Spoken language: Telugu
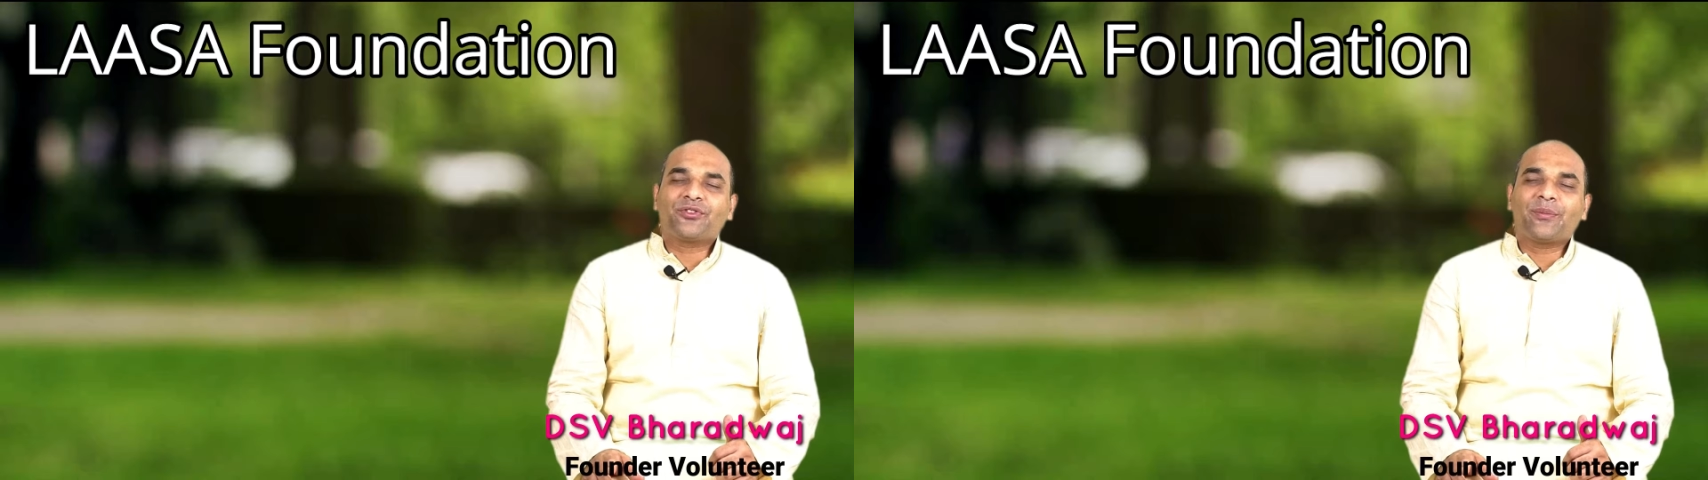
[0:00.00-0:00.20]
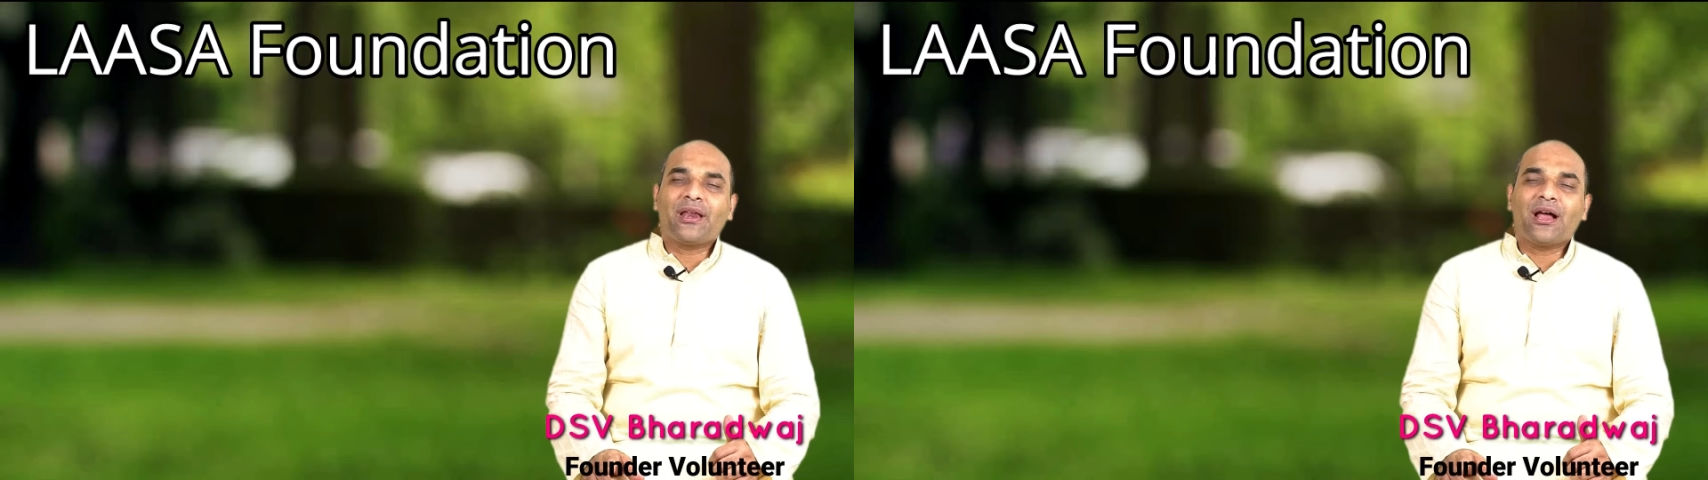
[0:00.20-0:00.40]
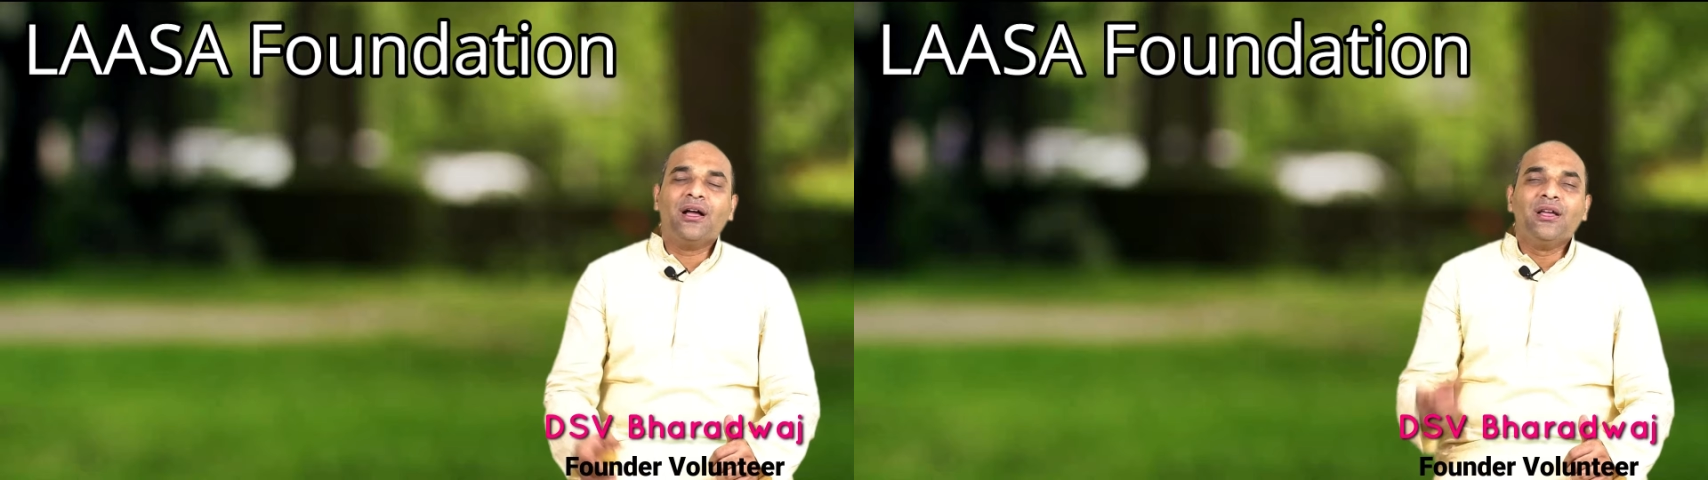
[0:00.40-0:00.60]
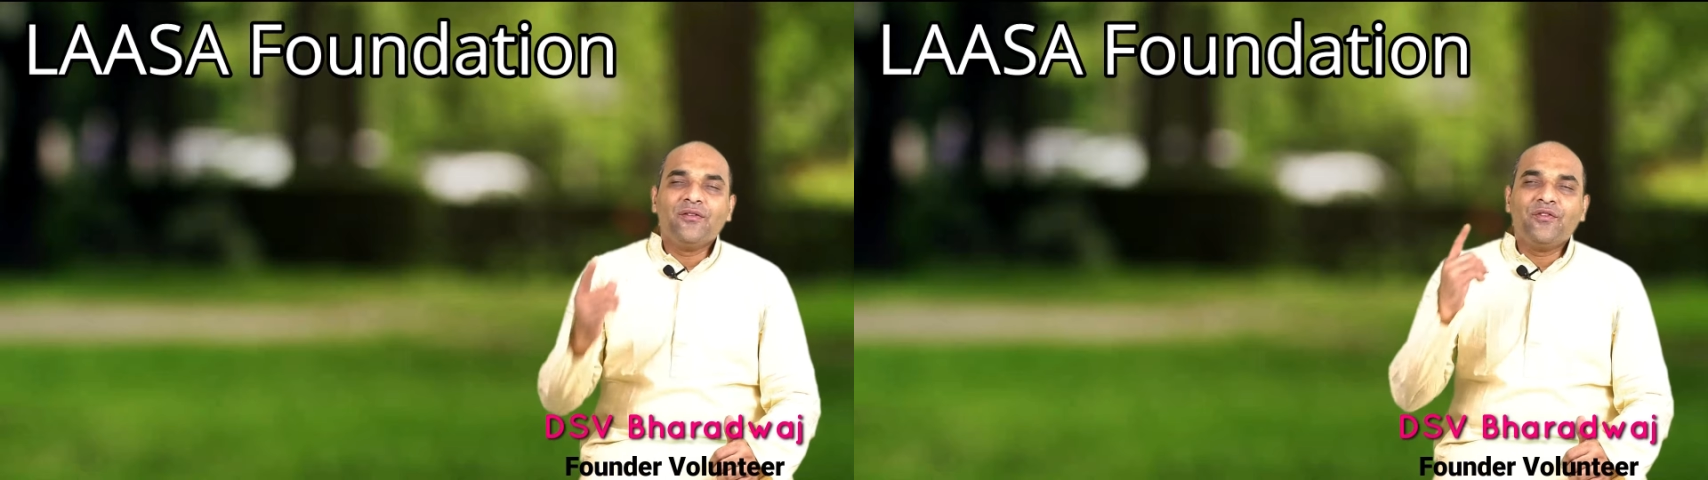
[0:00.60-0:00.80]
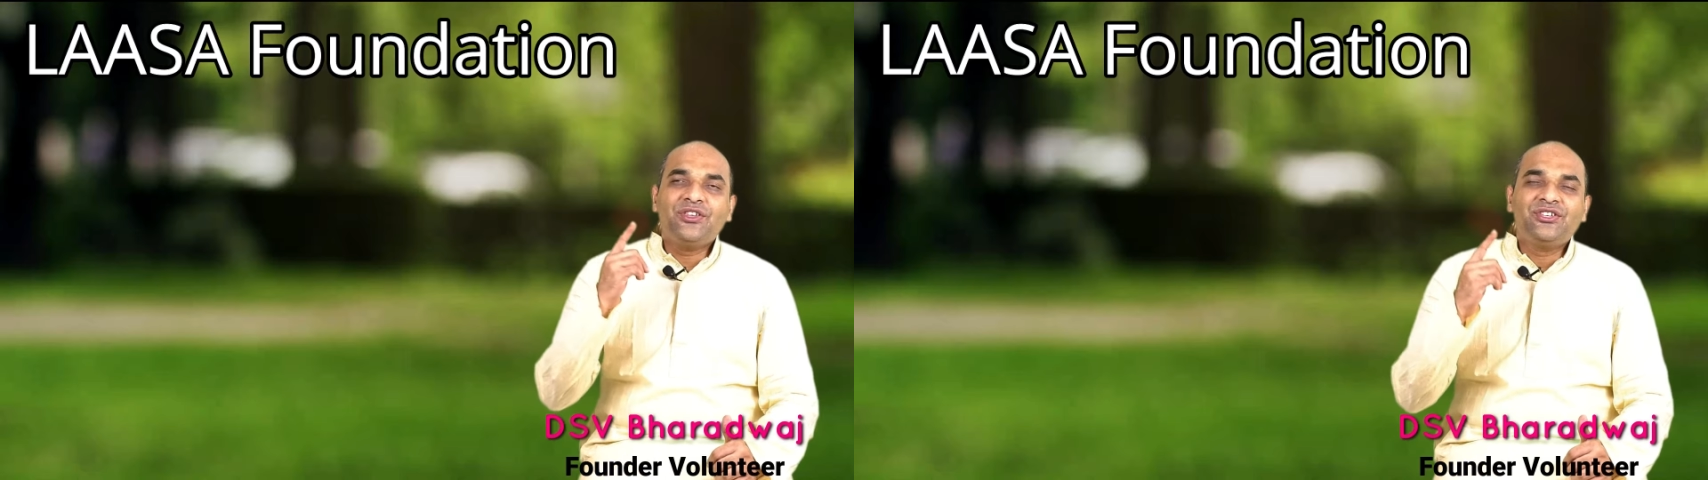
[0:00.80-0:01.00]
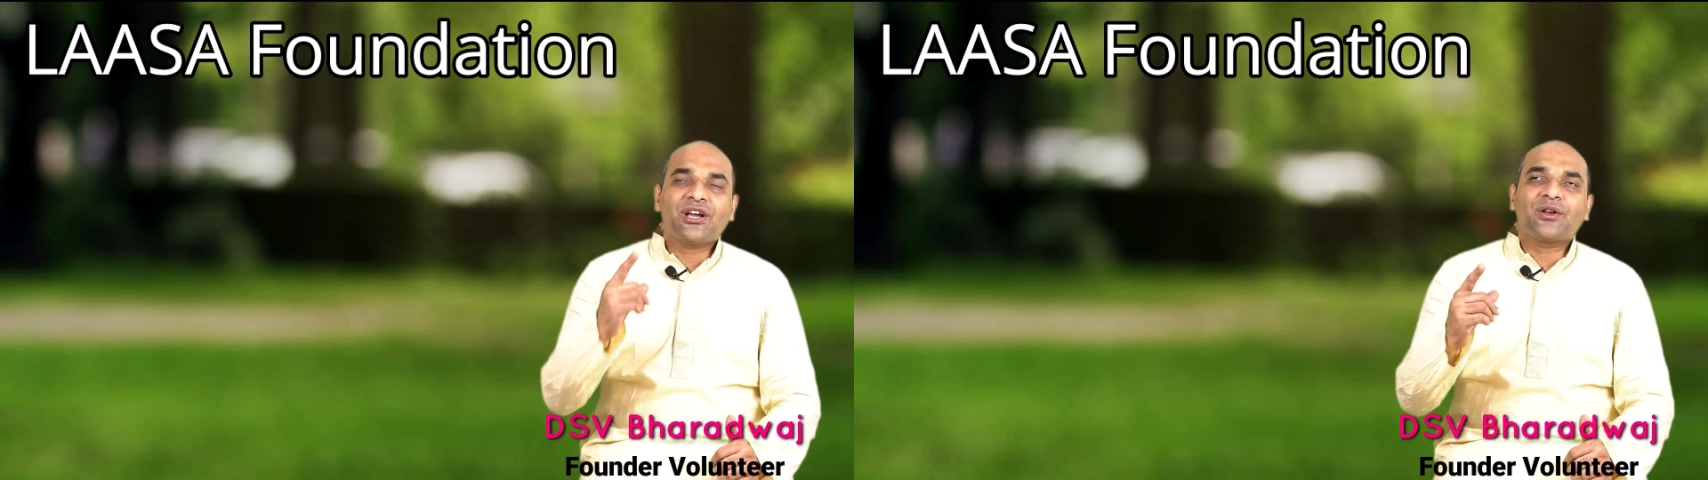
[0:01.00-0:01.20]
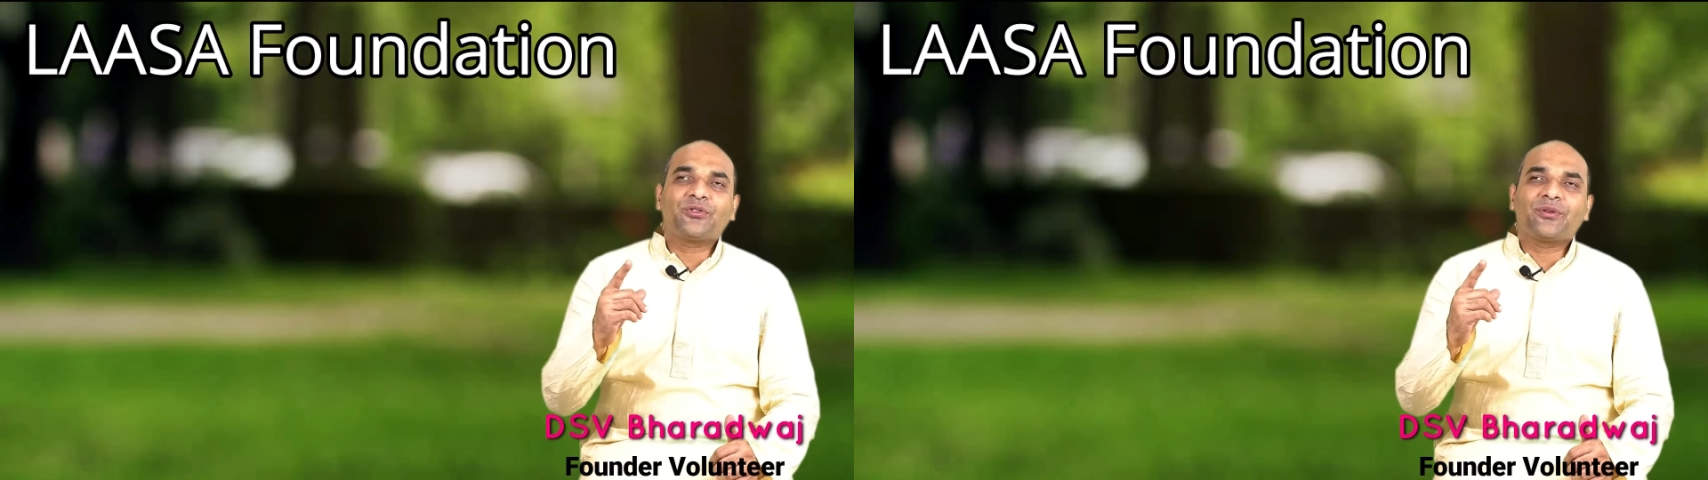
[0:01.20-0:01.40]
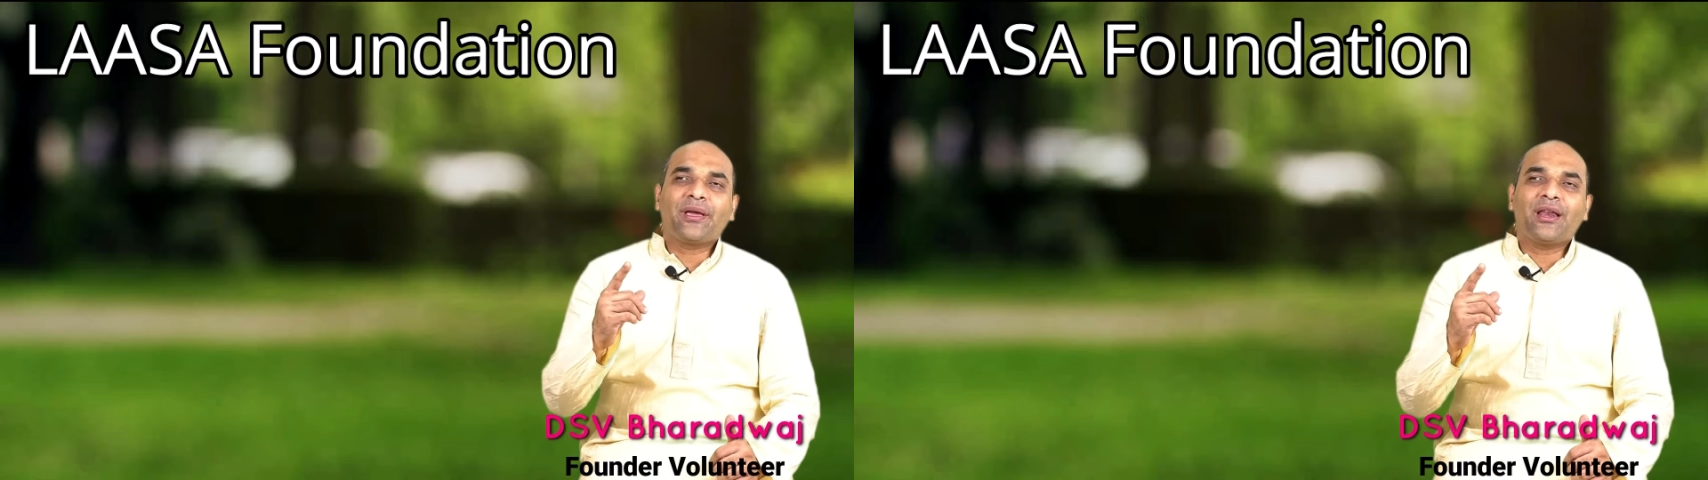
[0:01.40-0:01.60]
కోసమైనా విద్య
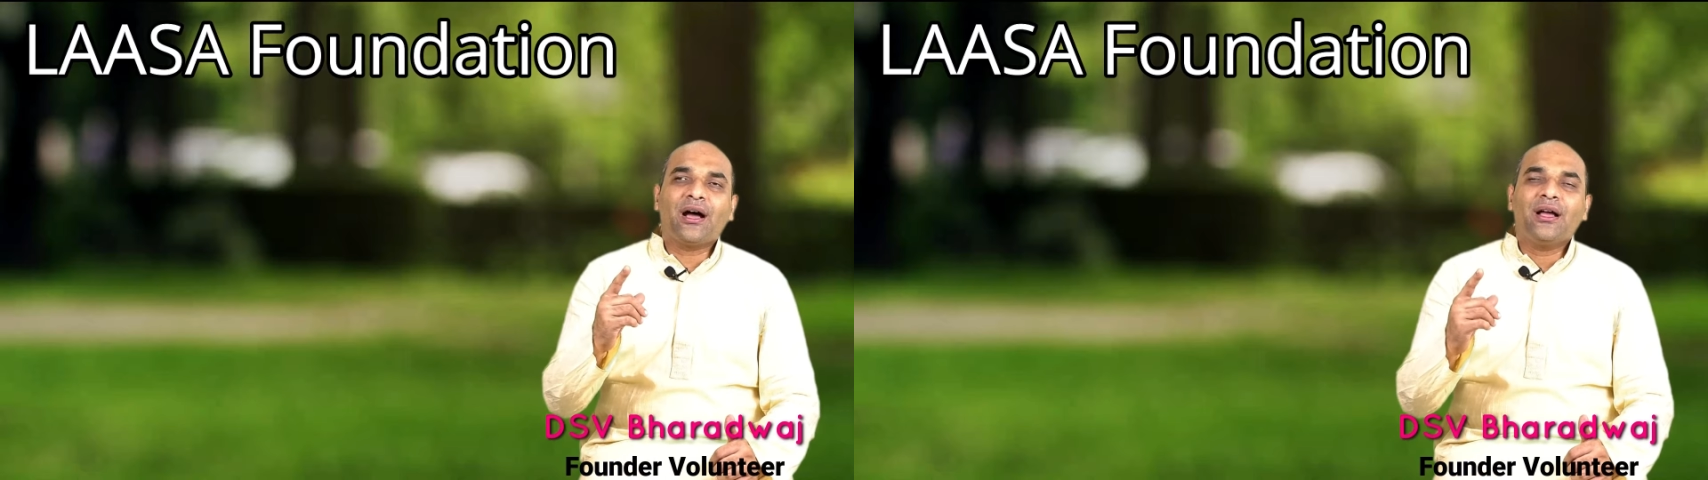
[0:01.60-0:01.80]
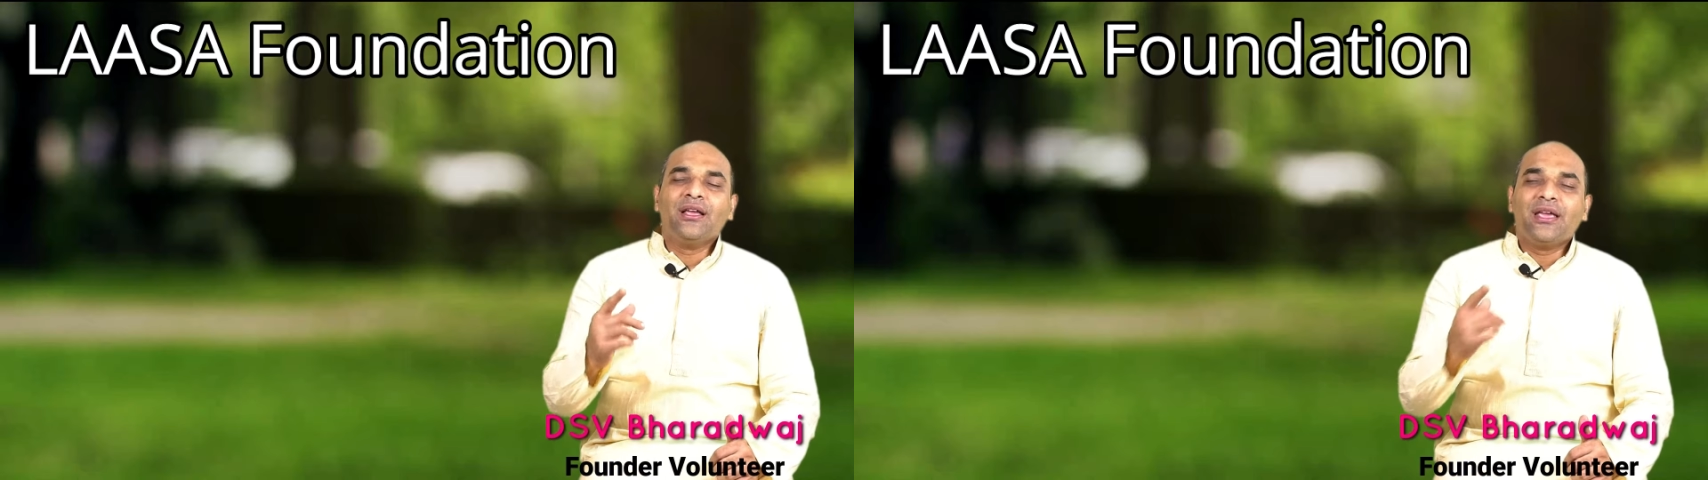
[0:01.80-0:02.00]
కోసమైనా